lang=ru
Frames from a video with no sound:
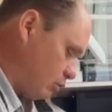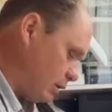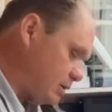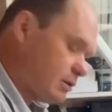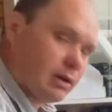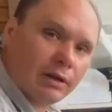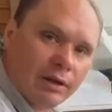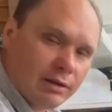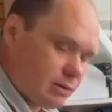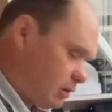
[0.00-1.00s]
у нас
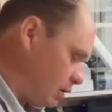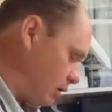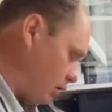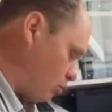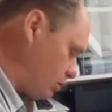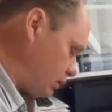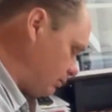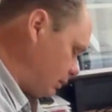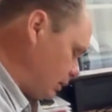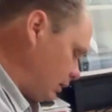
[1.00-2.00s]
есть а,
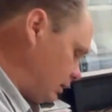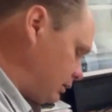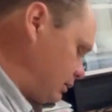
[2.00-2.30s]
какой-то а,